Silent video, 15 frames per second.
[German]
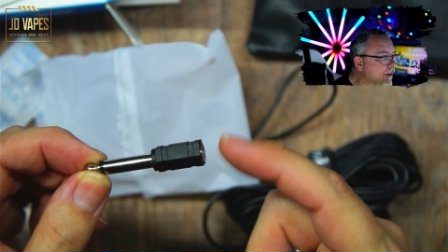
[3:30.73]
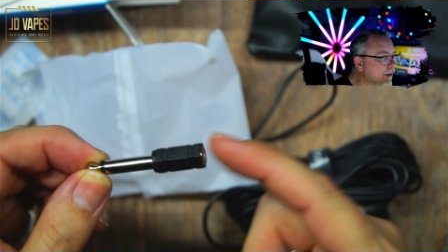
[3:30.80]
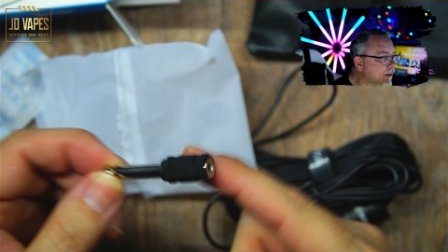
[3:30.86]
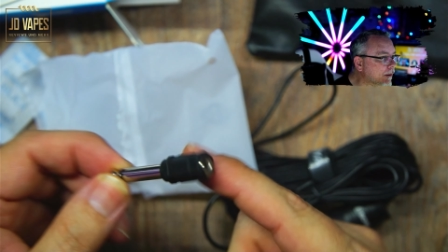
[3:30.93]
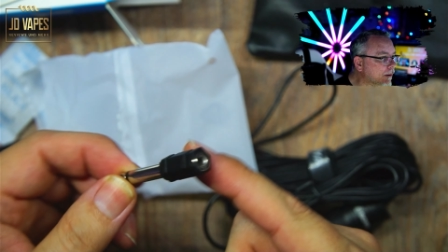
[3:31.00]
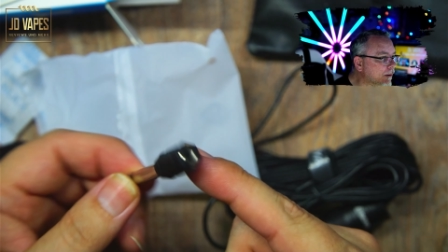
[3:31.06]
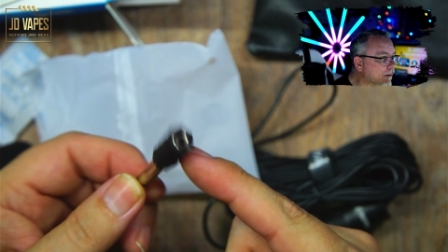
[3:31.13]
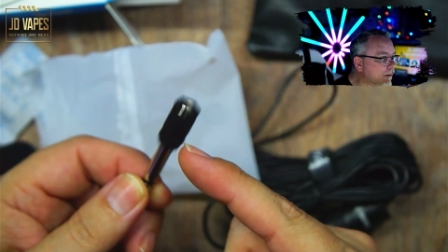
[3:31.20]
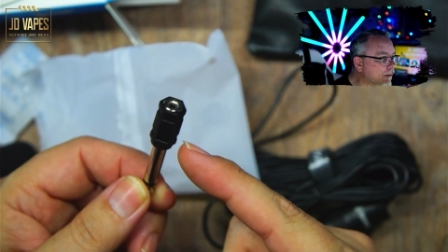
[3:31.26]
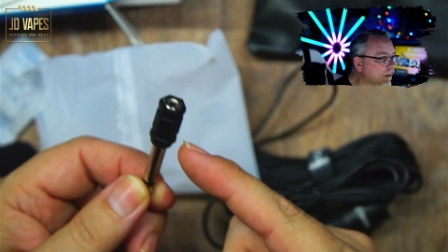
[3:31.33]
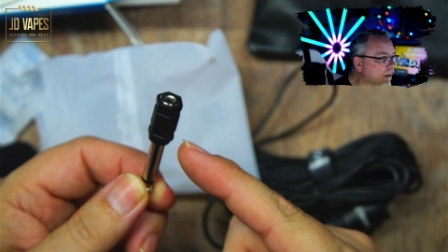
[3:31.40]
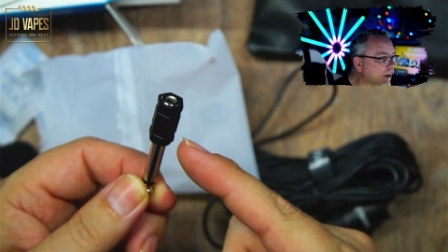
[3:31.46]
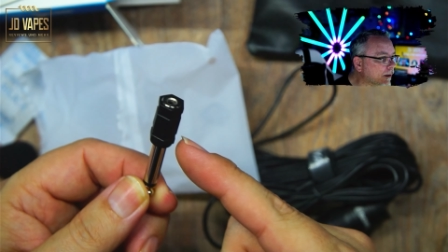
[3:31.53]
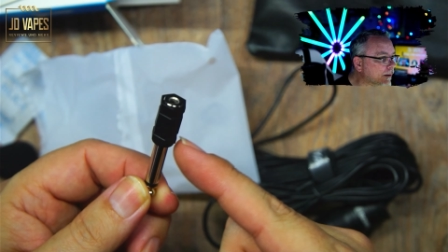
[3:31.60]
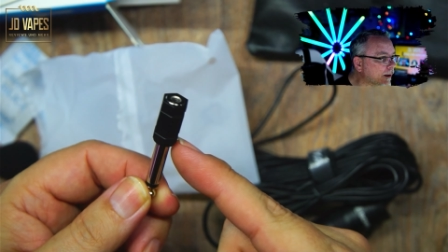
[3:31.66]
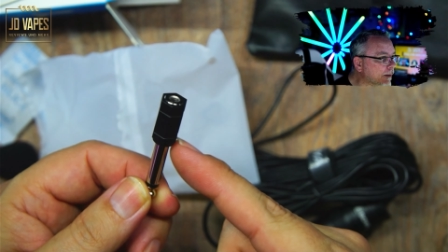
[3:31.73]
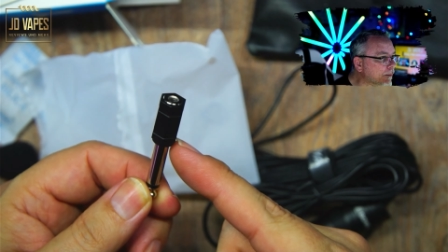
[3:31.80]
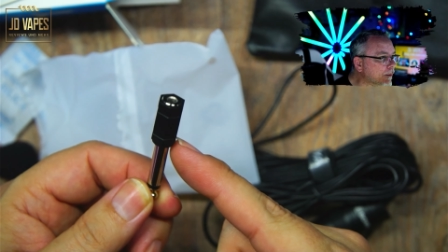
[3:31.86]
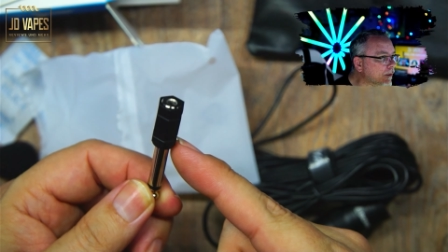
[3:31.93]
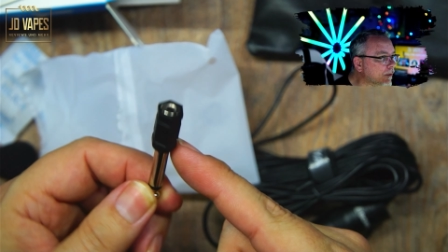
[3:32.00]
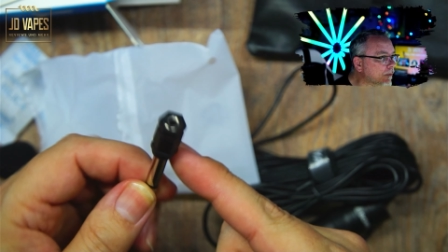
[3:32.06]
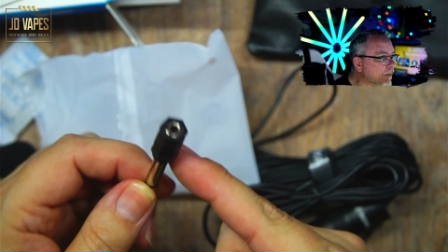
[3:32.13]
Dann ist ein
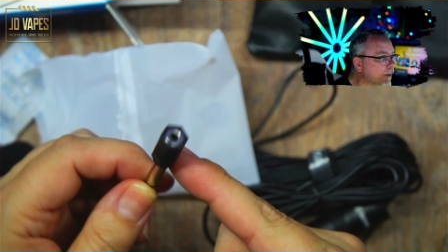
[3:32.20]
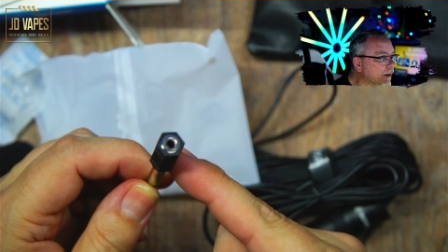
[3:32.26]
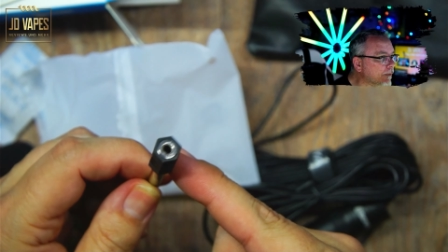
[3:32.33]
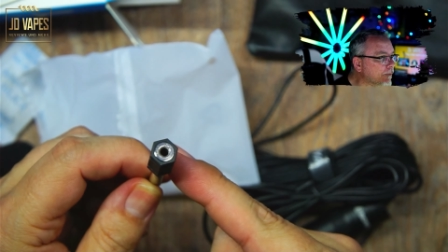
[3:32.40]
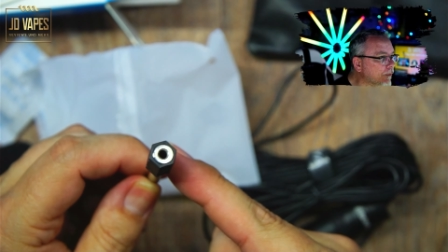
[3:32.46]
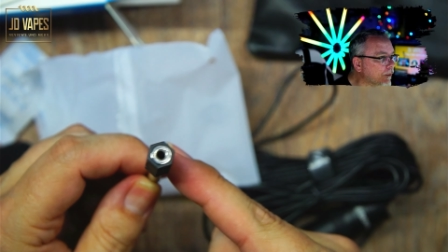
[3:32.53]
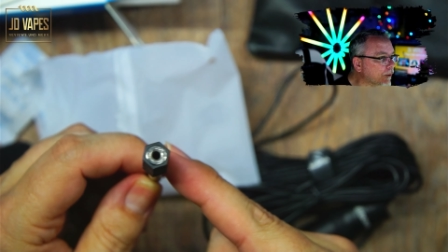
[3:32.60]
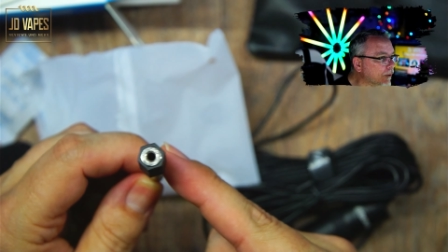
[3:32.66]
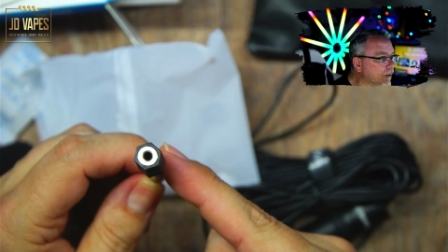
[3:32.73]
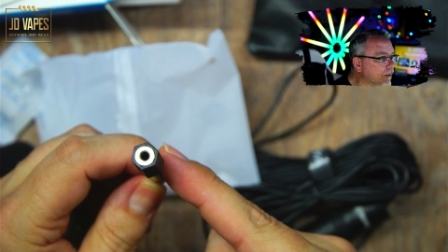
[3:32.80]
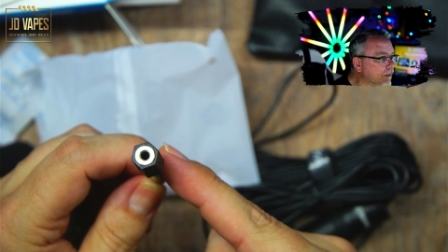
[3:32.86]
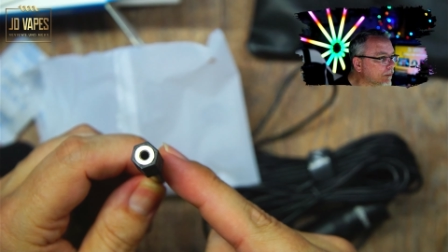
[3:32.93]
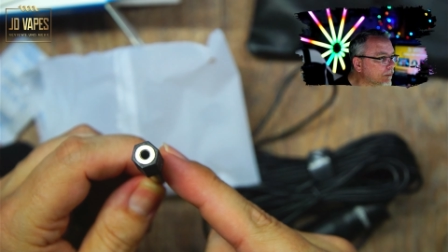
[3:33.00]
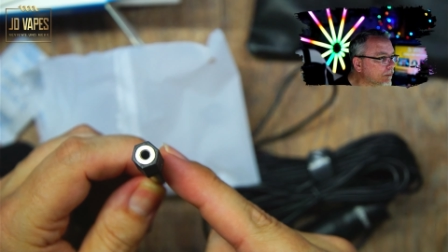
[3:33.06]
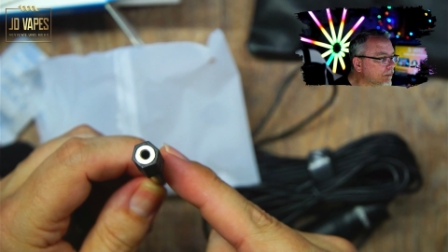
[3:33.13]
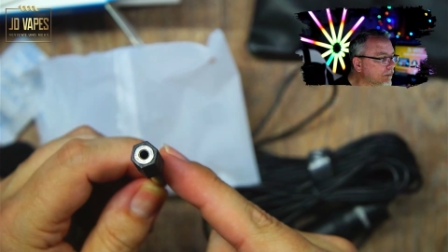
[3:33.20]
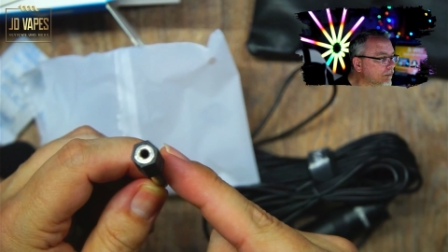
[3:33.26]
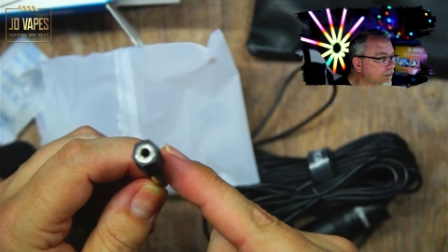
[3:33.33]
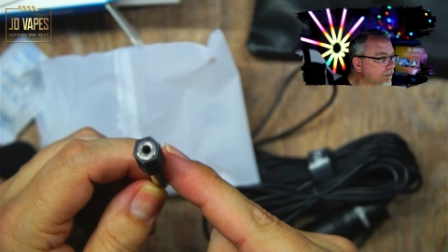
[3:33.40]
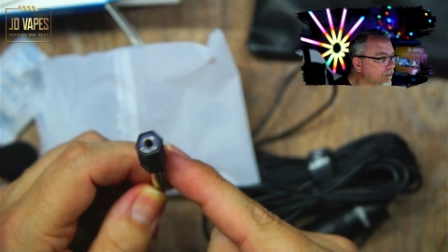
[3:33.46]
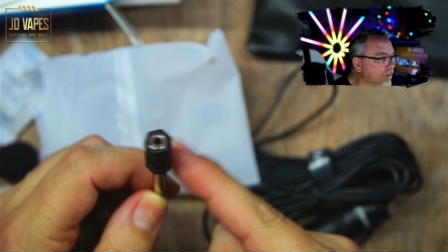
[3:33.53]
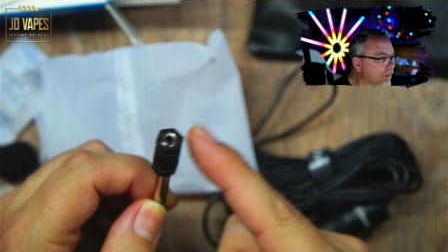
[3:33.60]
Adapter dabei
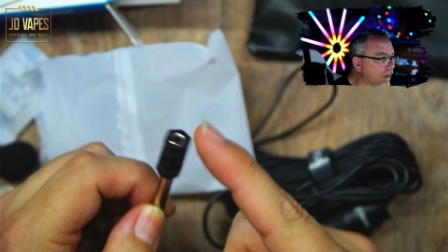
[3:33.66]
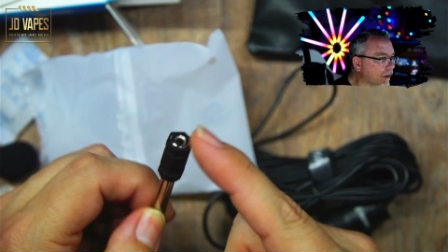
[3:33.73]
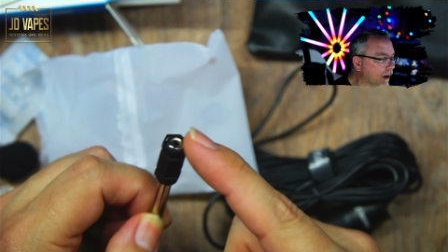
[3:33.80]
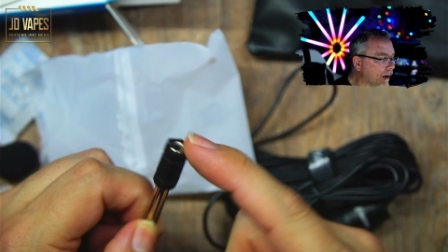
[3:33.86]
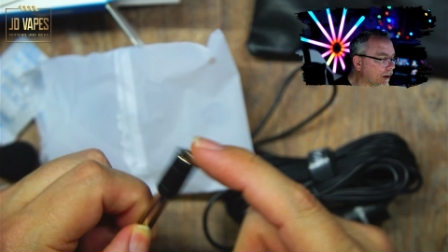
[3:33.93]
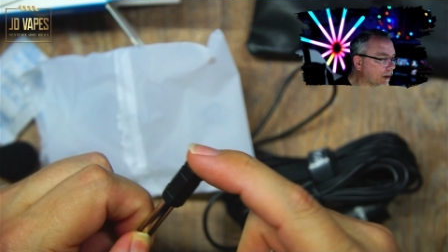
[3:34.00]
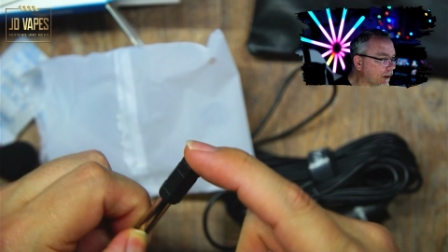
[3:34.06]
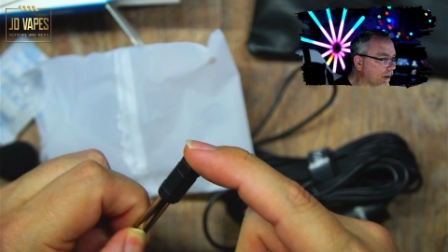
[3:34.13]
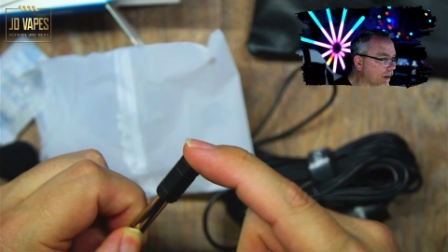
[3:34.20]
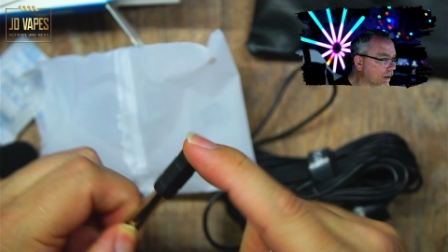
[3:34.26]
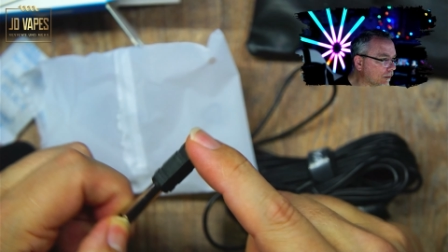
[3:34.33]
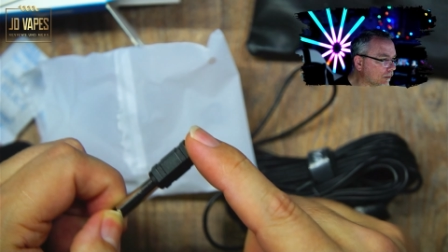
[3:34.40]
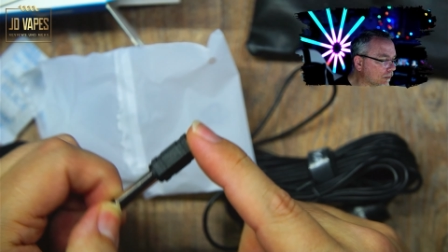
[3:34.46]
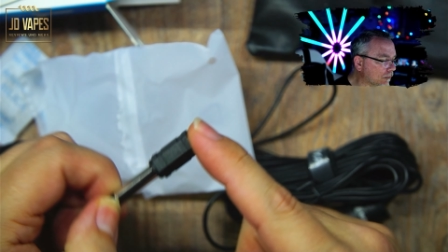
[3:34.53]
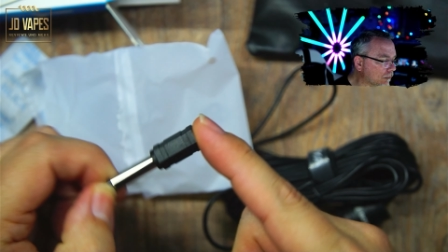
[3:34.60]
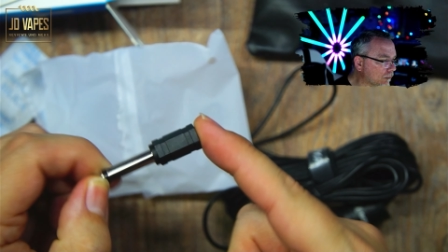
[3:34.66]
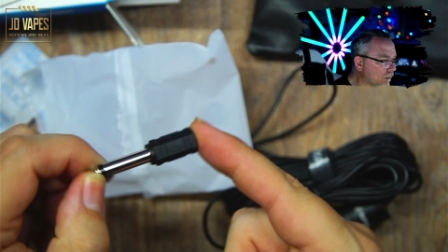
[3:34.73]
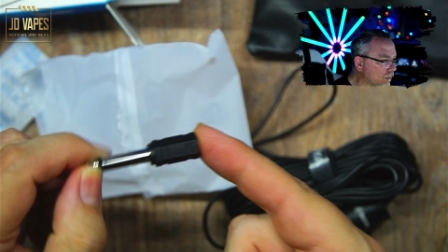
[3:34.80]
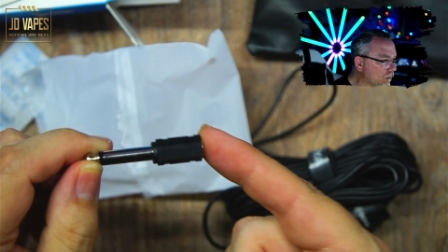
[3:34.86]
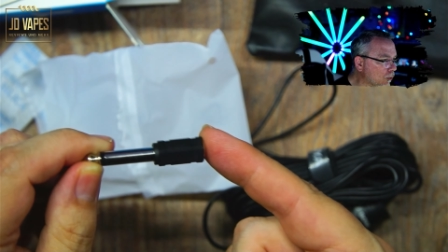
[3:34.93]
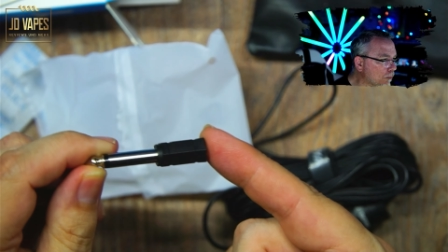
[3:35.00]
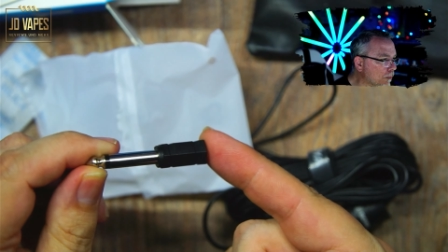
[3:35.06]
für, keine
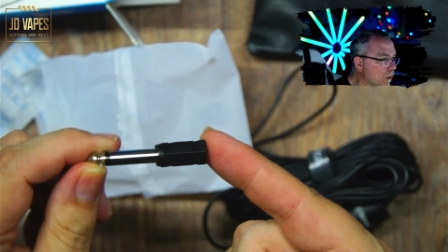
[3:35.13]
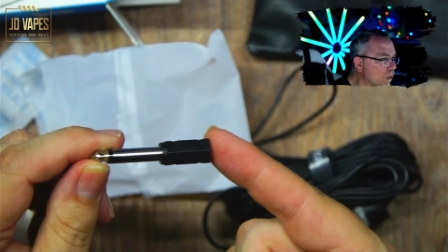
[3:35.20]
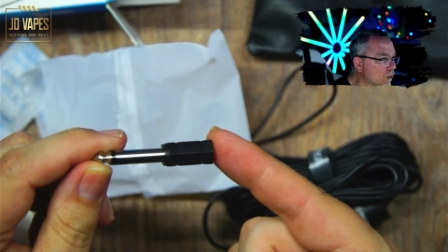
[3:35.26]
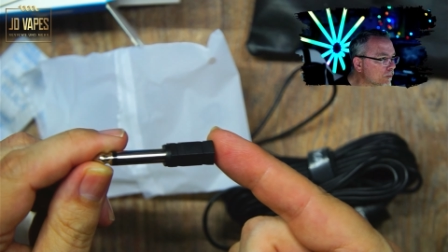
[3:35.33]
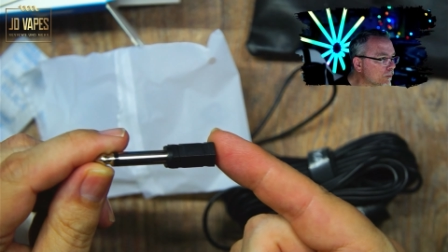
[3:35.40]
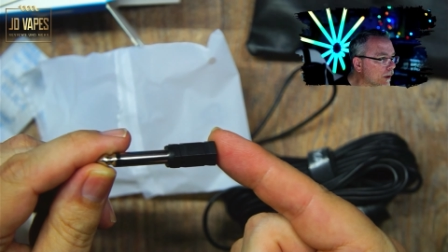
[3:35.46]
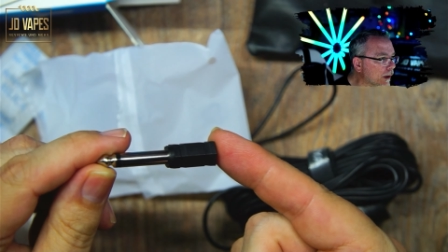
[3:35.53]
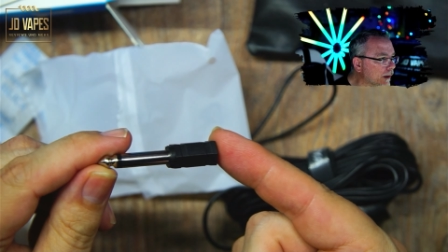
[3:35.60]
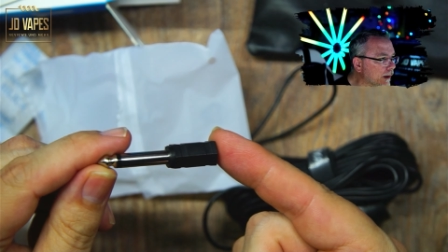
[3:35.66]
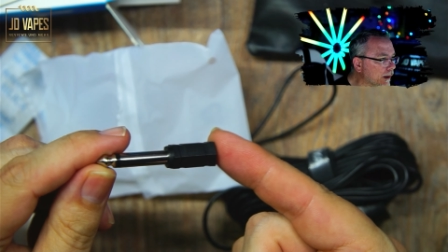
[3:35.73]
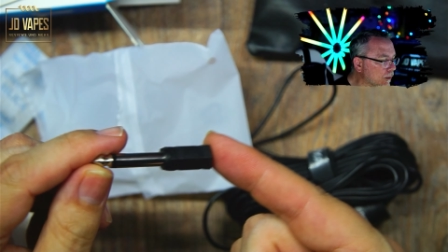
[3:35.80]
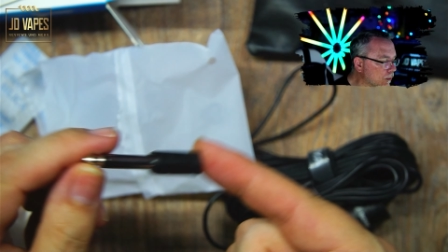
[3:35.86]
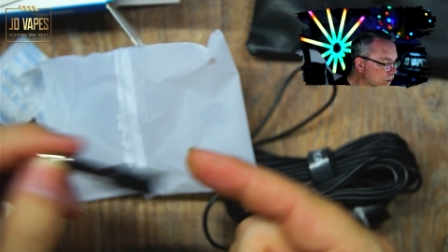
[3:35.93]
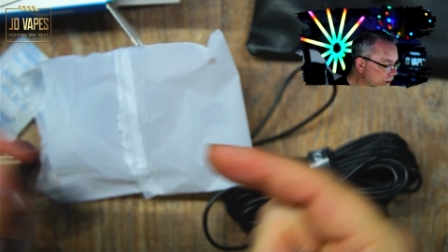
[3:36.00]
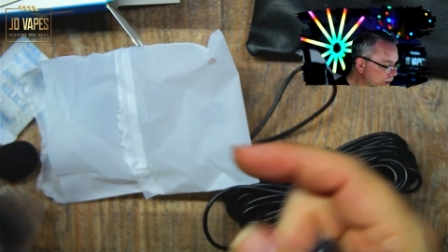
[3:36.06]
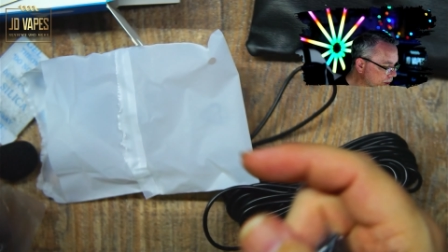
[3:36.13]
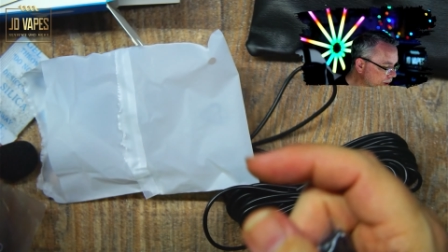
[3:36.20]
Ahnung, wo braucht man eigentlich